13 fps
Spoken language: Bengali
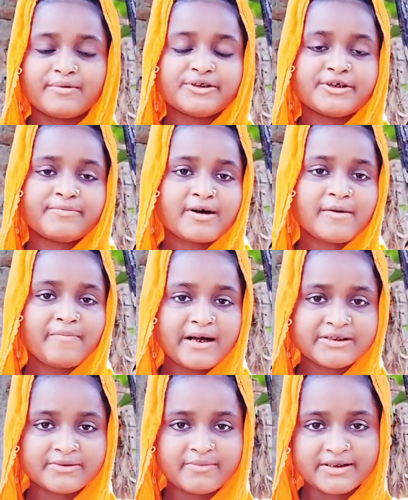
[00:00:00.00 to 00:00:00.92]
জমকা
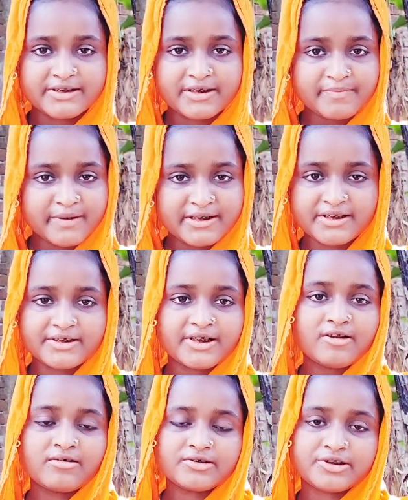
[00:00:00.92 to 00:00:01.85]
পাঁচ মাসের পেটে
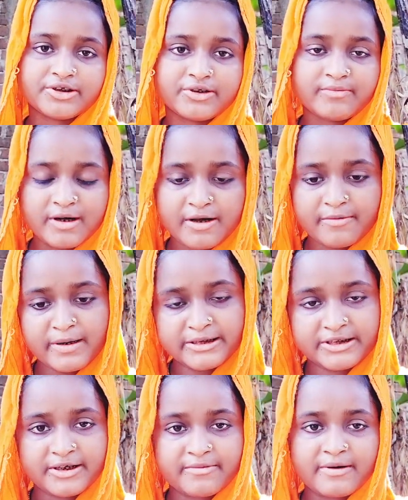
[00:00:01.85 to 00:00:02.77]
ছিল সেসমকা
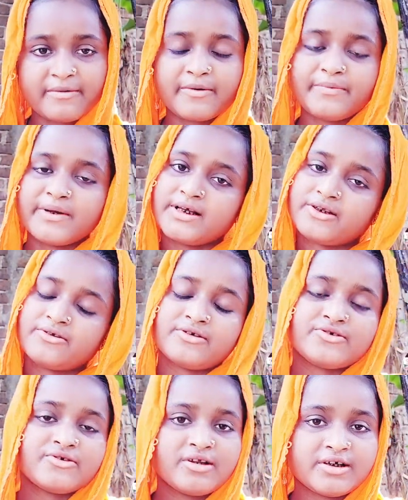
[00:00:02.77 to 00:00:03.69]
বাচ্চার বাবা ফেলে
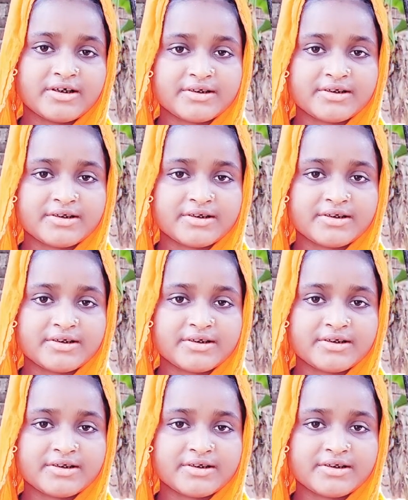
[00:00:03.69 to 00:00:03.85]
দিয়ে